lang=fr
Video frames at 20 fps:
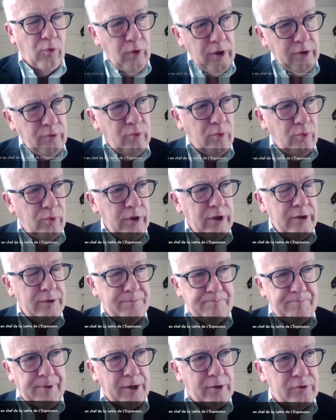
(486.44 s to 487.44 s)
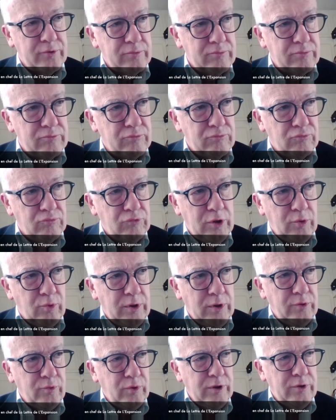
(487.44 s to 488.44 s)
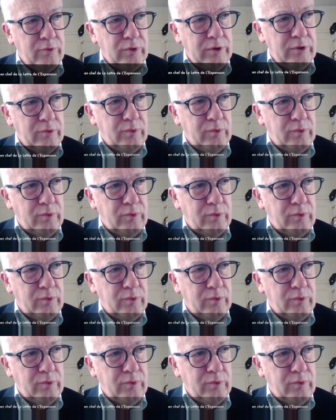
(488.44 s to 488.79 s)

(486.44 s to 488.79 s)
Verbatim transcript: oui, entre, entre Sandrine